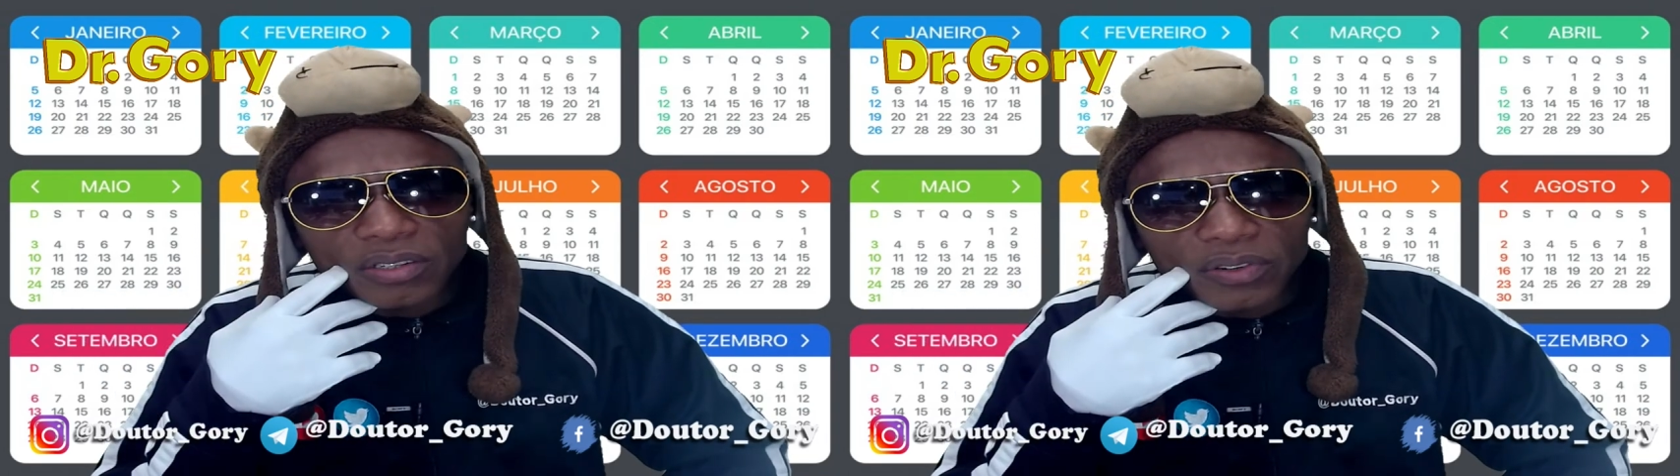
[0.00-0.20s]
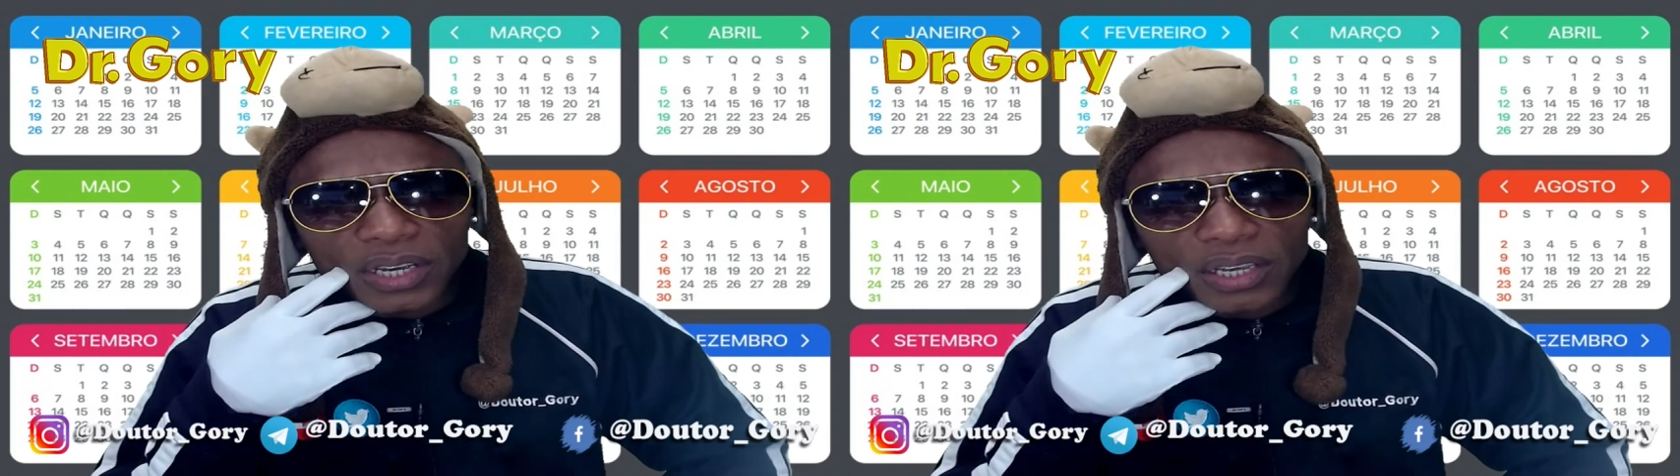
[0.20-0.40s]

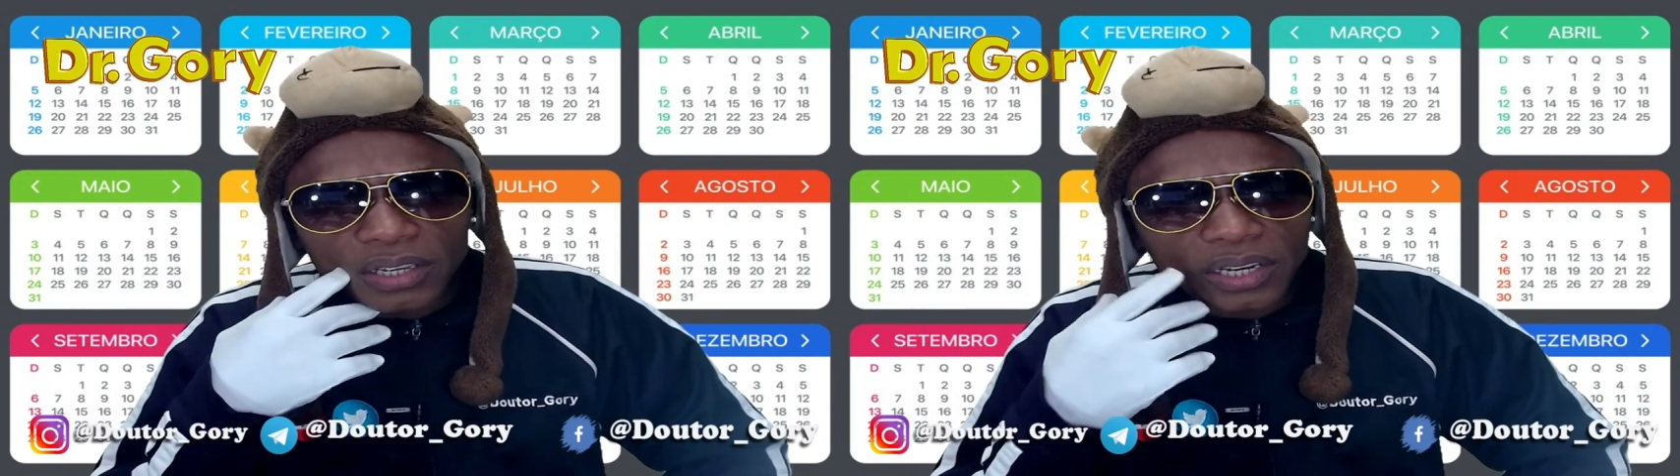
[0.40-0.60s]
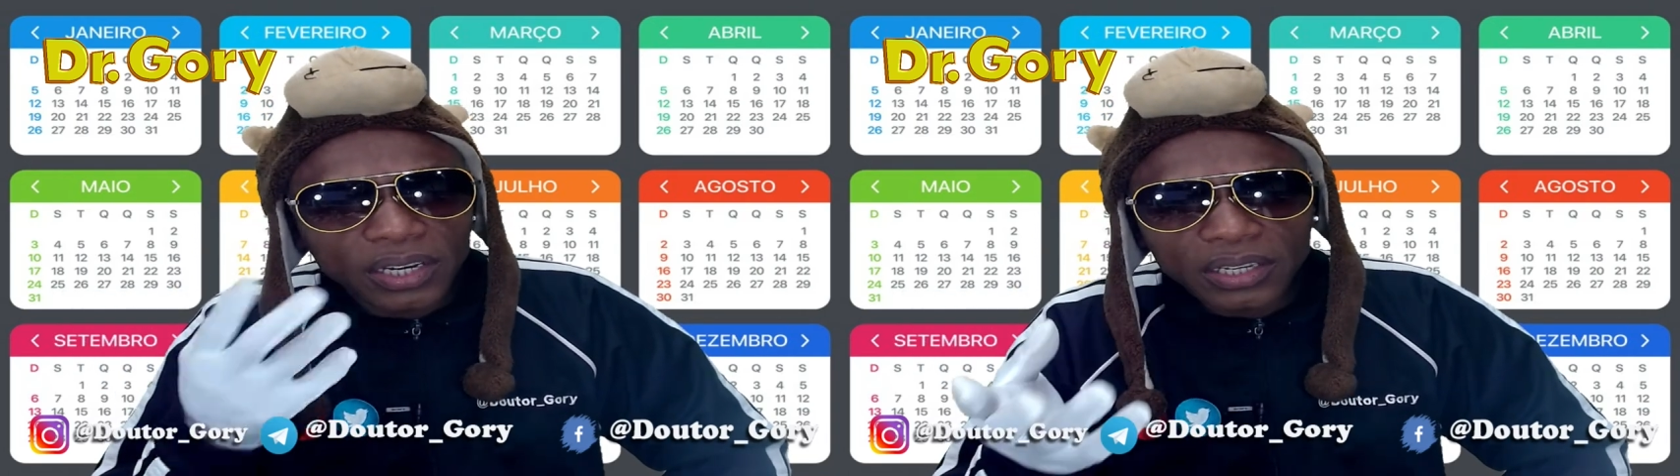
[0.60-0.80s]
vê
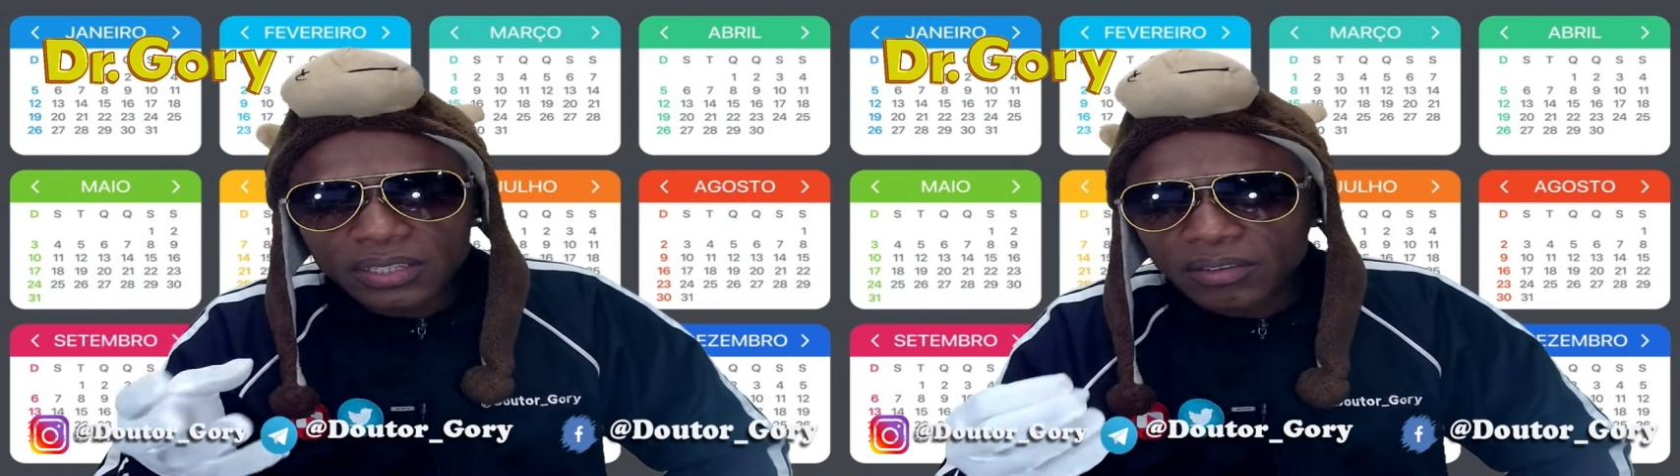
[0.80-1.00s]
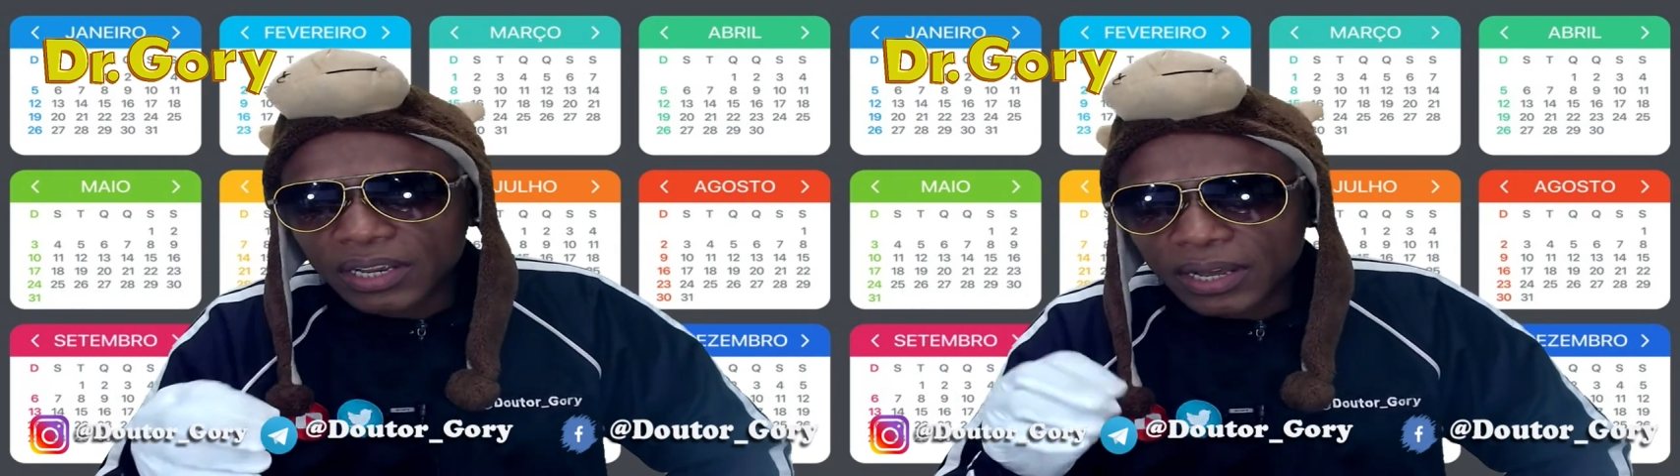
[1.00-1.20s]
aí, a
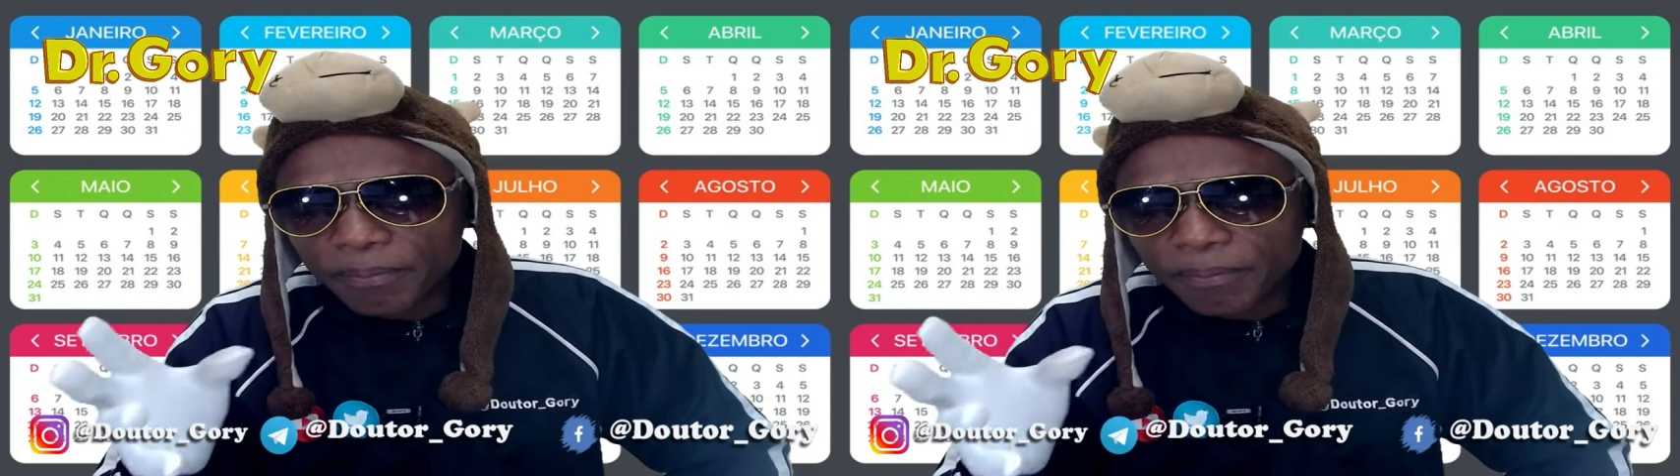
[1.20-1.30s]
criança vai lá,